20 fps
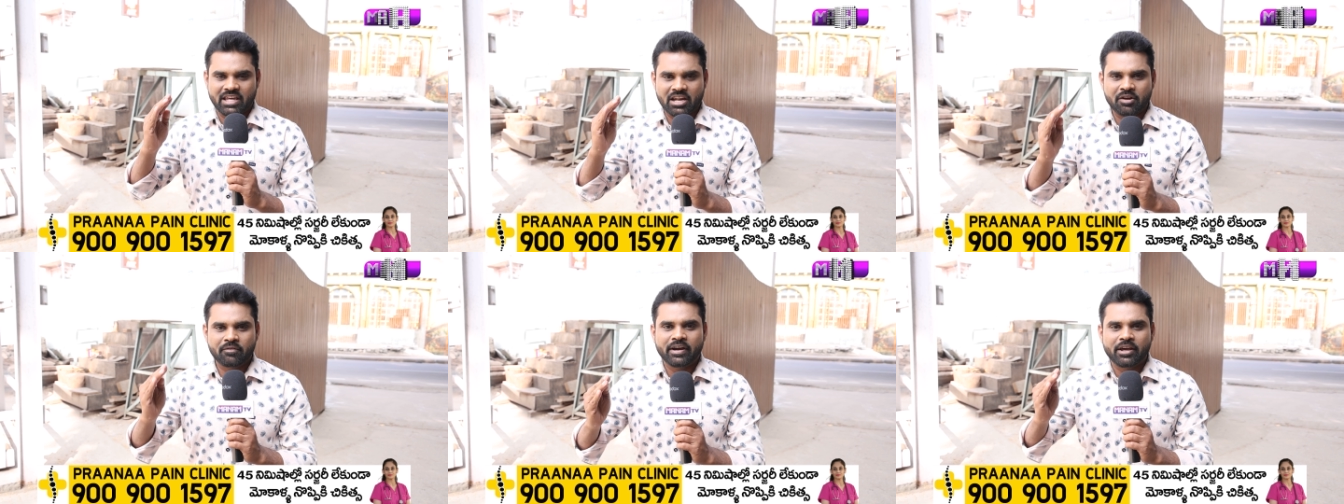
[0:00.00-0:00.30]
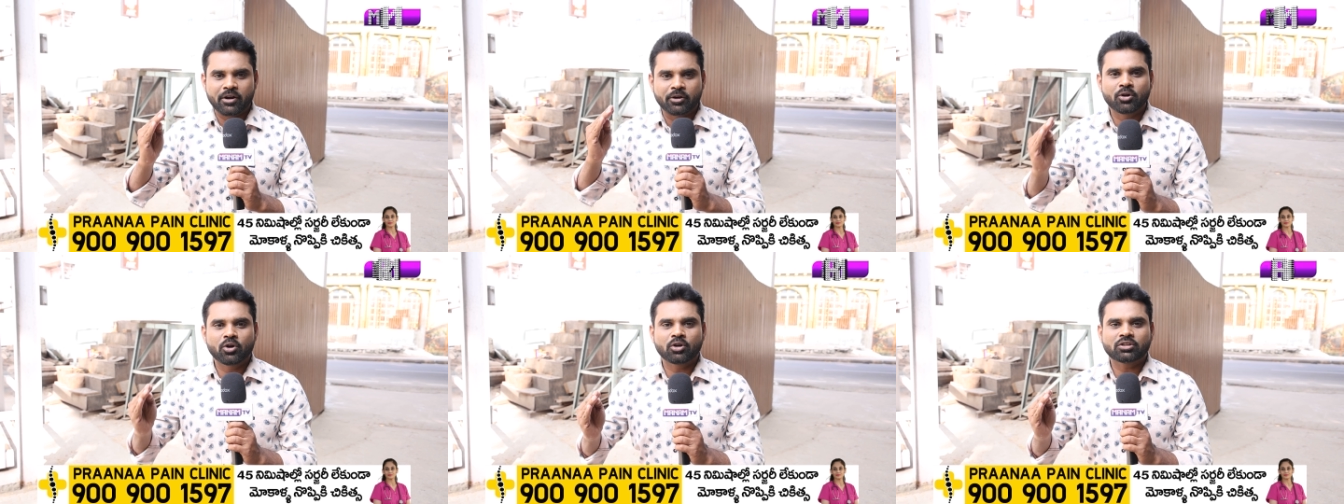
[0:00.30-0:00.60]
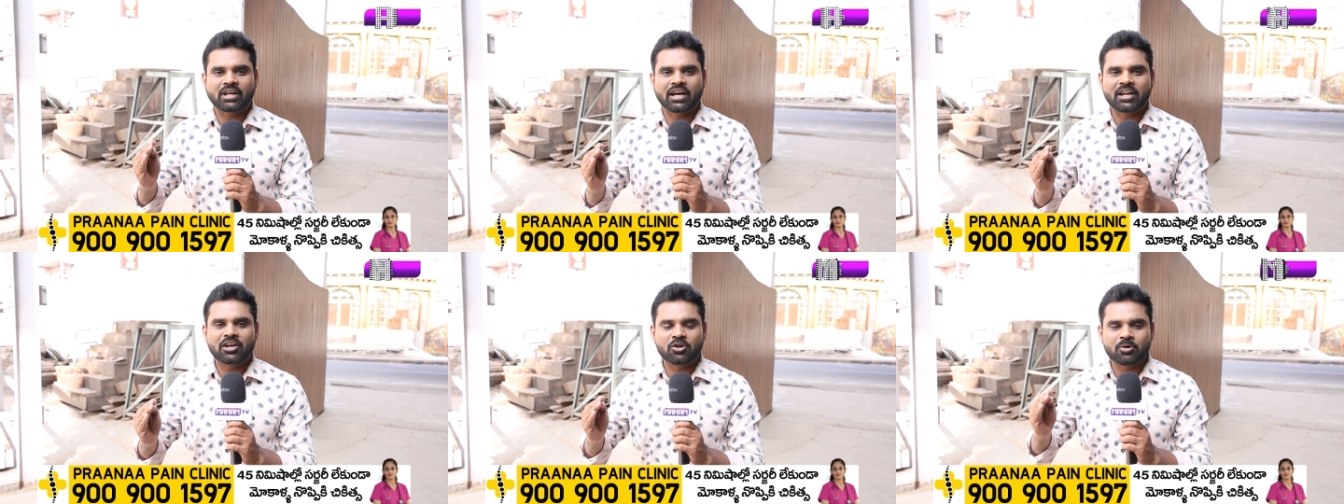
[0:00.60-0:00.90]
ఇరవై రెండవ
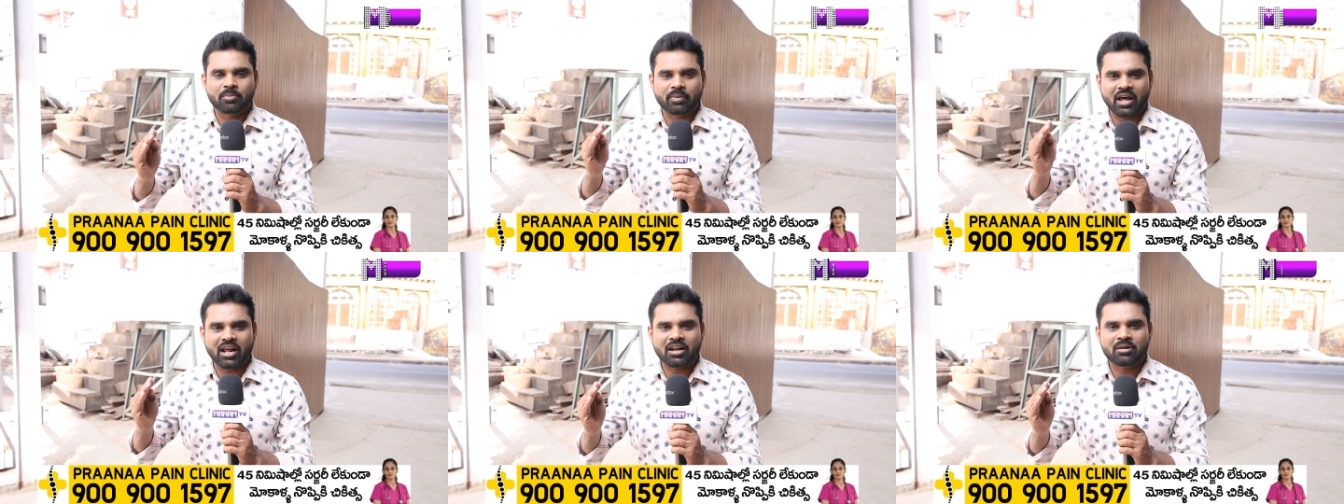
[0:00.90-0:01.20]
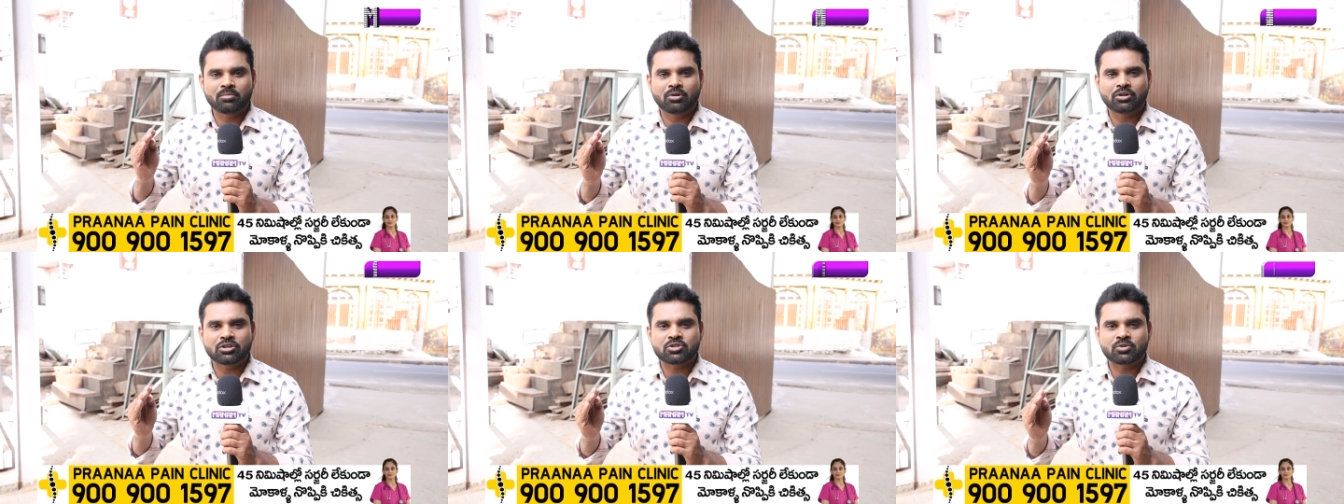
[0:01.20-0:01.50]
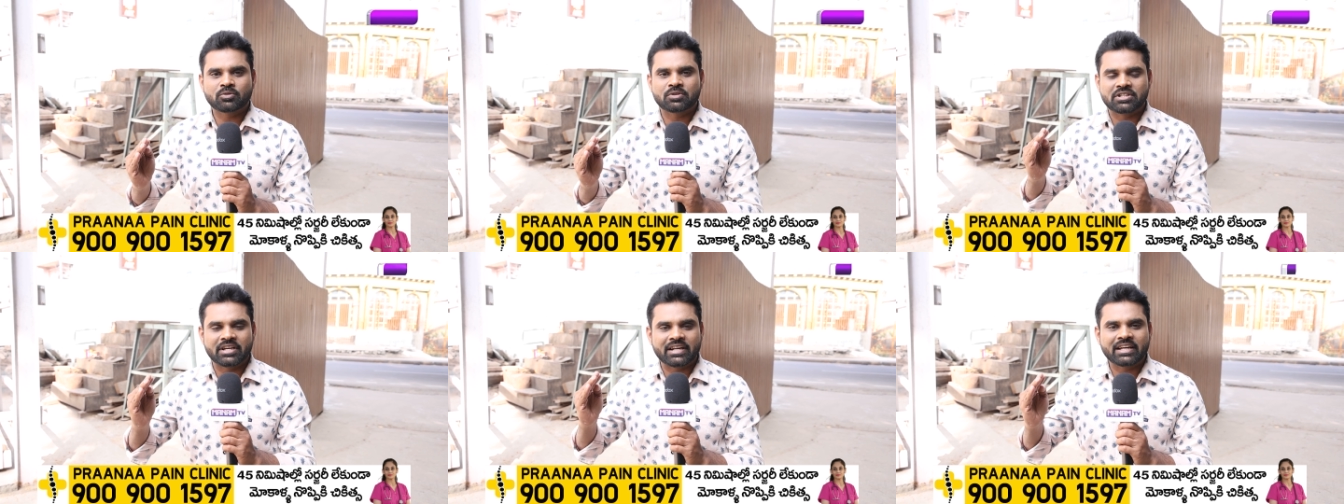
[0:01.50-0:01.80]
తారీఖు
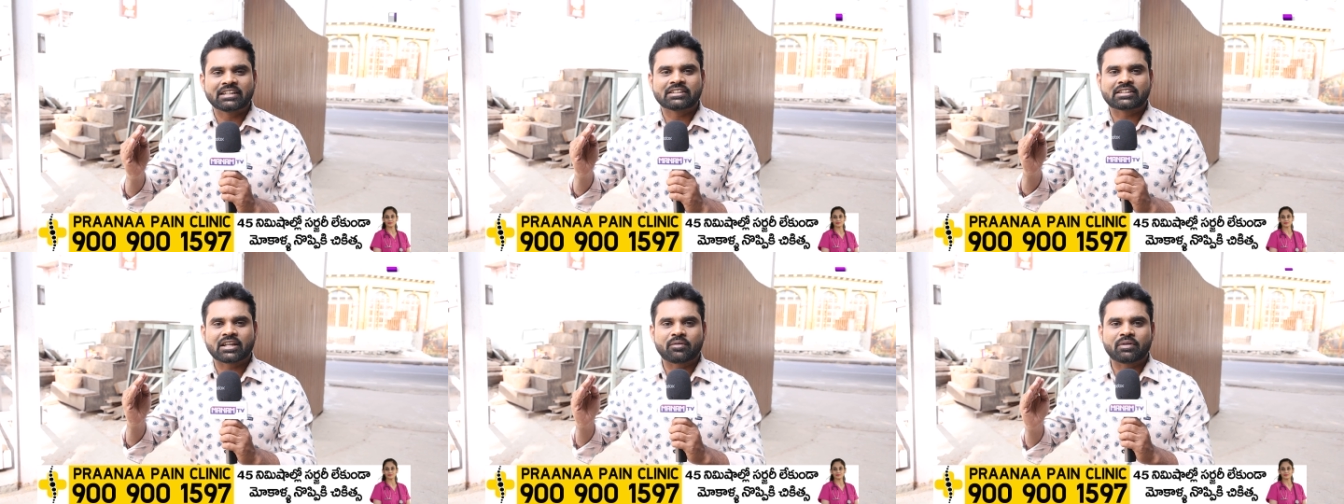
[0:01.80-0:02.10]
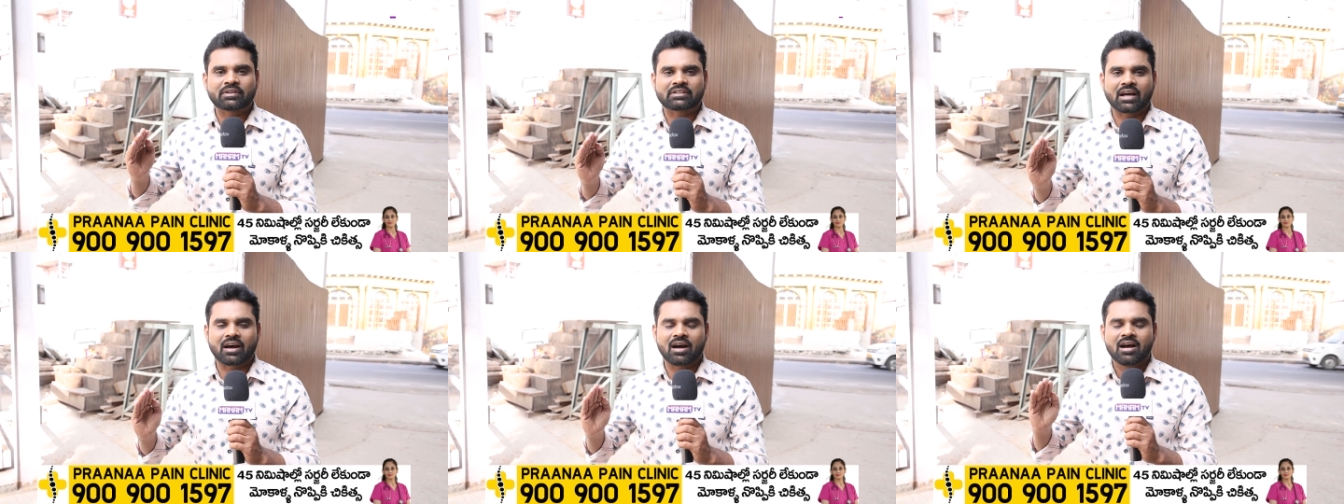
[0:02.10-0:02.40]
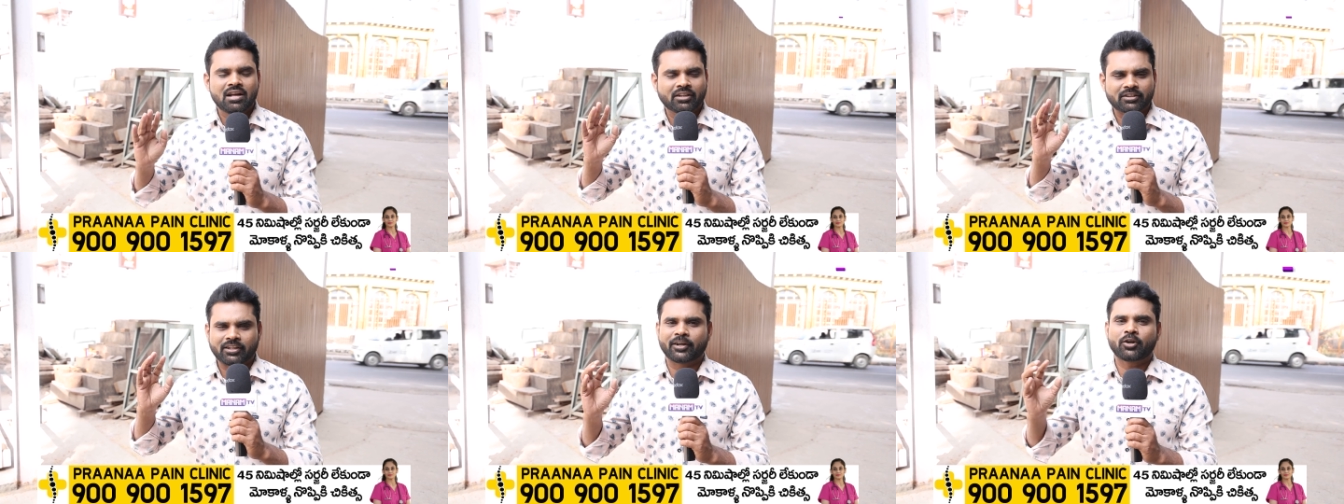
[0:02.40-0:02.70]
ప్రారంభోత్సవం జరిగిన తర్వాత
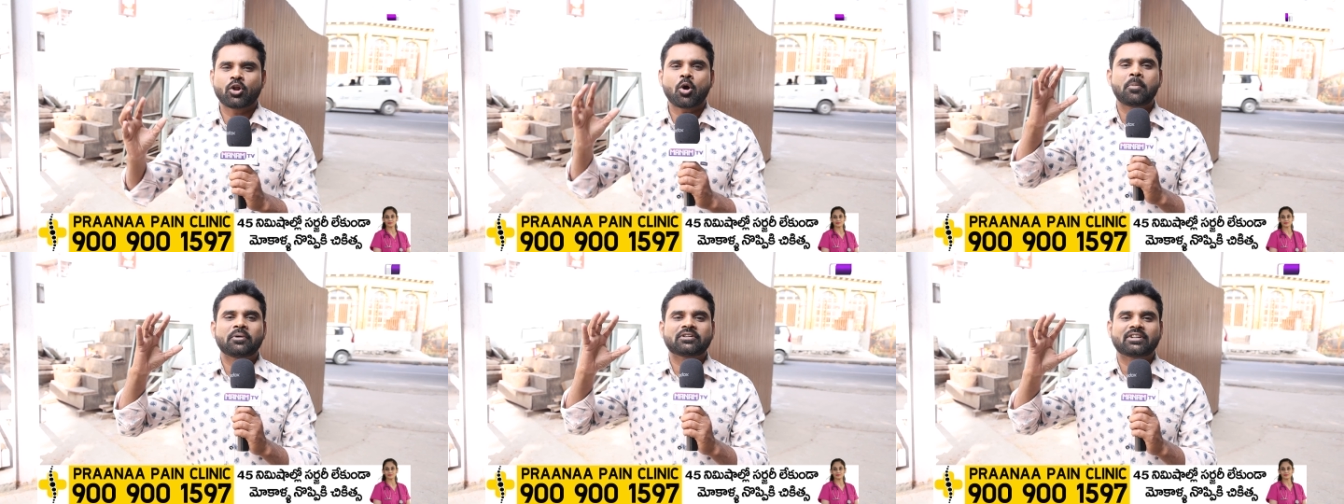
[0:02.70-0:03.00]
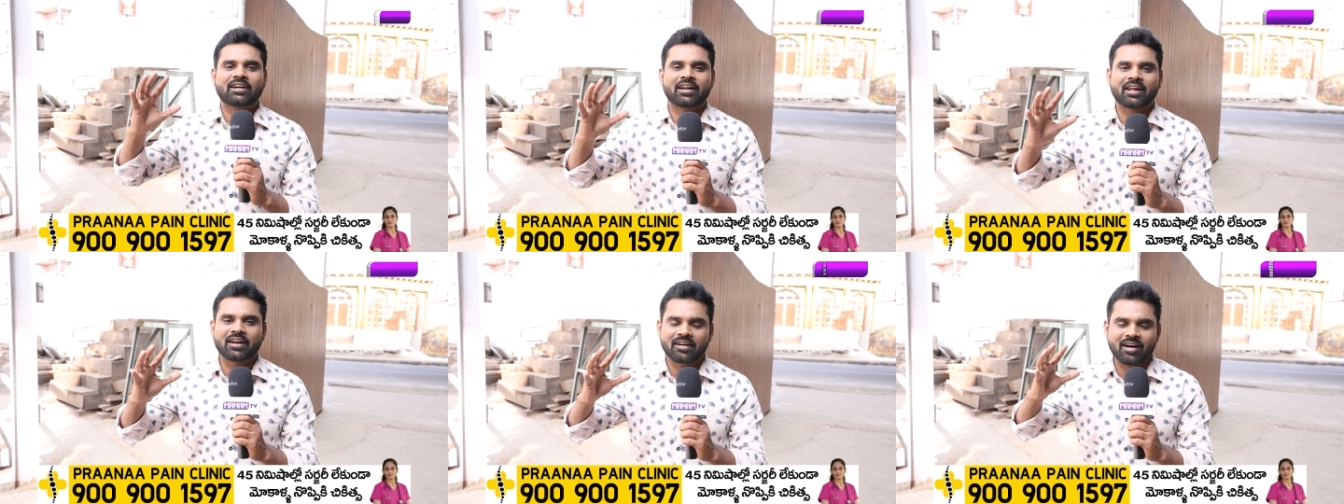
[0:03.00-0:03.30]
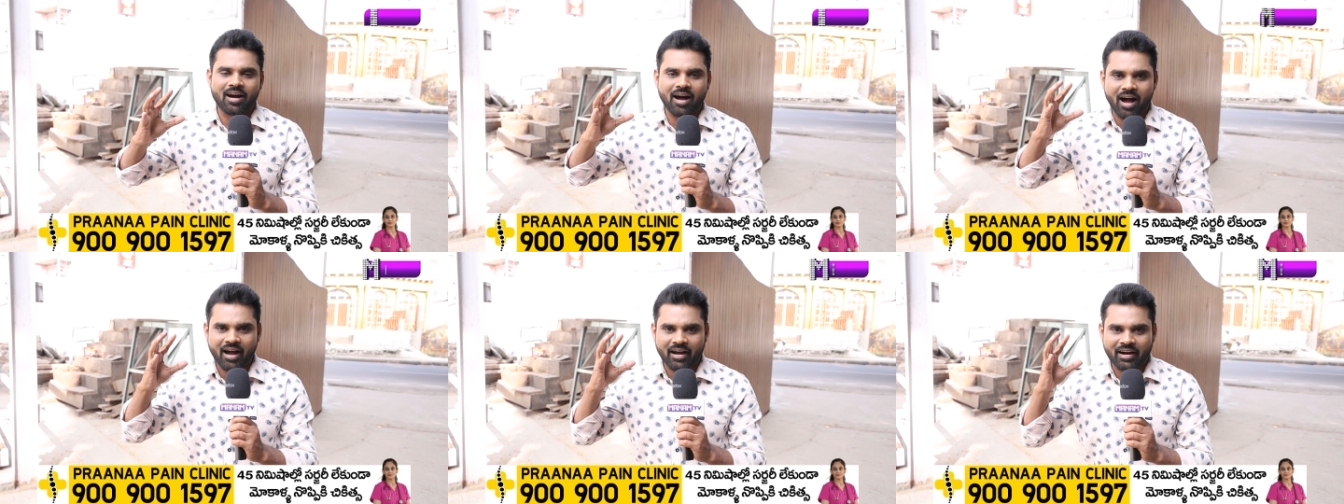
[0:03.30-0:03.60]

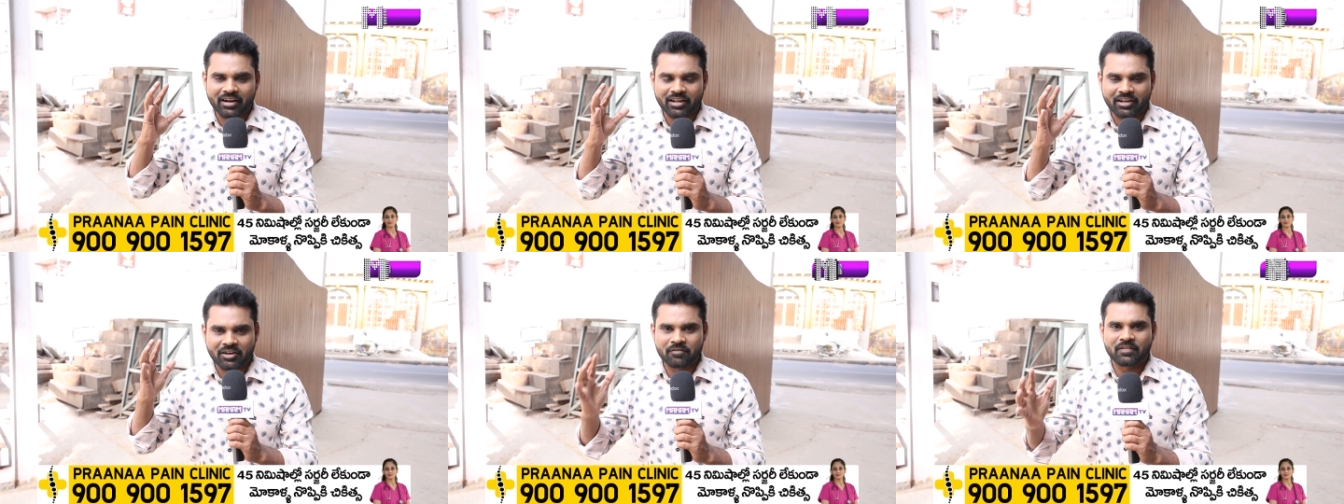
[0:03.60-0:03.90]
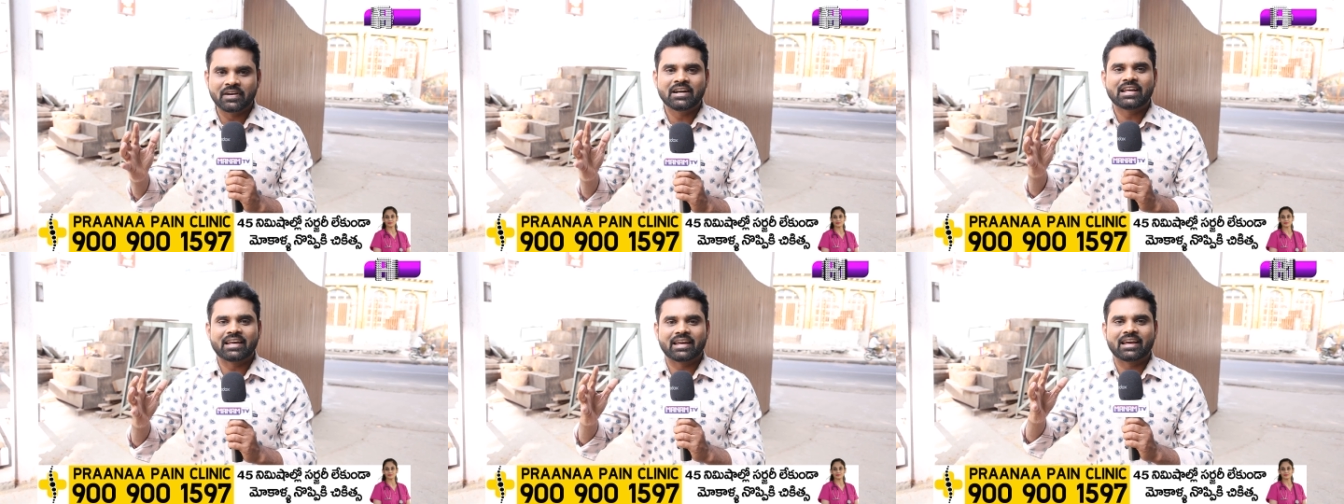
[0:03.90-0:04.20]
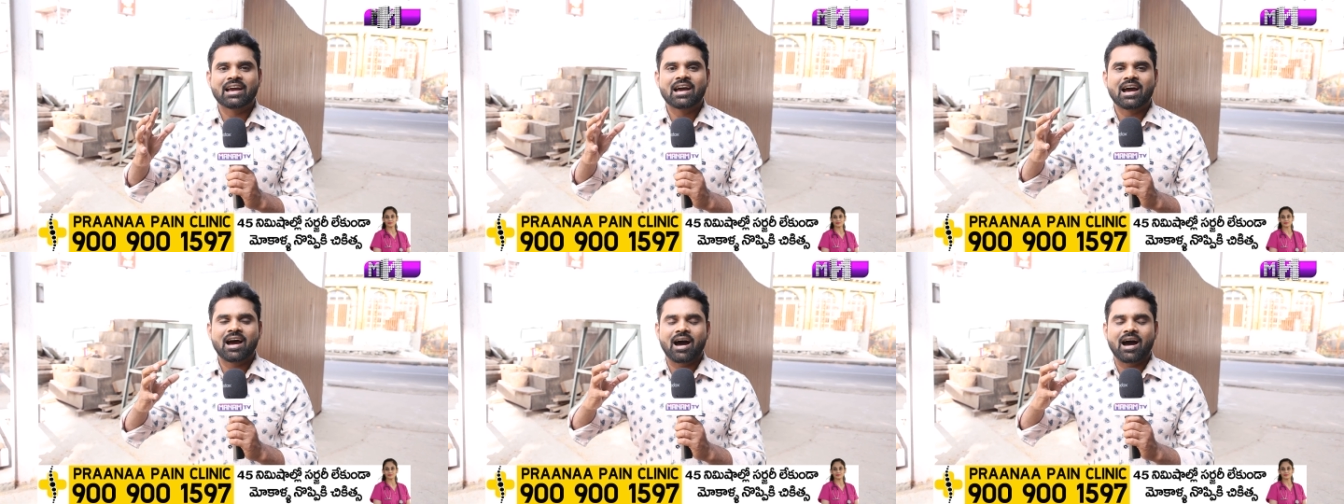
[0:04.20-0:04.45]
తండోపతండాలుగా అక్కడికి వెళ్ళి